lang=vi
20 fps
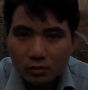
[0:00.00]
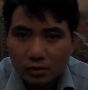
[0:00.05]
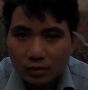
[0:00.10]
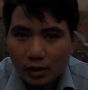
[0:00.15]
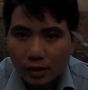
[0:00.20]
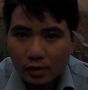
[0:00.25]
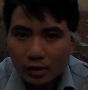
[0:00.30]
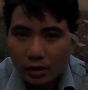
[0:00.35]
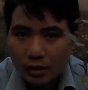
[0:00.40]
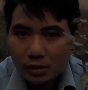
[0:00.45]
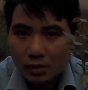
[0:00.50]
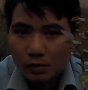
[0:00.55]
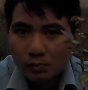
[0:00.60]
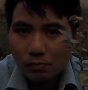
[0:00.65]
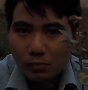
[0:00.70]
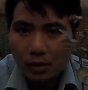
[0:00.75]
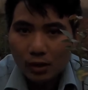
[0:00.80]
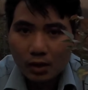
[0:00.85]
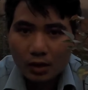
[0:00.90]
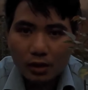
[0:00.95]
những cái cây
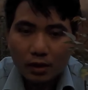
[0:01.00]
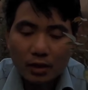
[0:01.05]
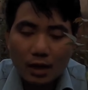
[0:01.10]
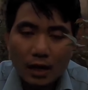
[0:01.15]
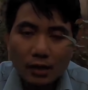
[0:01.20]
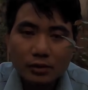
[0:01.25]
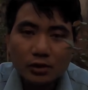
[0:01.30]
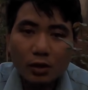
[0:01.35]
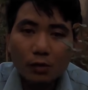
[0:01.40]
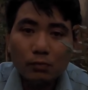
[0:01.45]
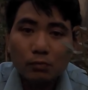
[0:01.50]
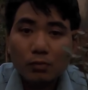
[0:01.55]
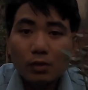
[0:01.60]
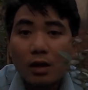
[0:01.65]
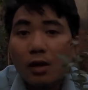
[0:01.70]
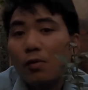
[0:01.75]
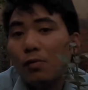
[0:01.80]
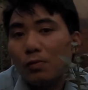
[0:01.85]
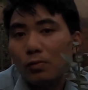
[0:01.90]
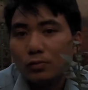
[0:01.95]
mà đã trồng
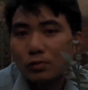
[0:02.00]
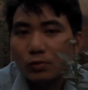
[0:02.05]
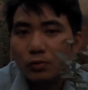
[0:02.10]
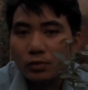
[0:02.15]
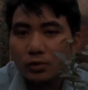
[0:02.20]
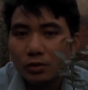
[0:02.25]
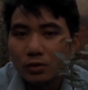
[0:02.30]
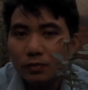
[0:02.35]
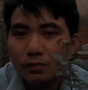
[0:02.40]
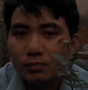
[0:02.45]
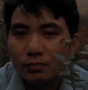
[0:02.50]
lâu rồi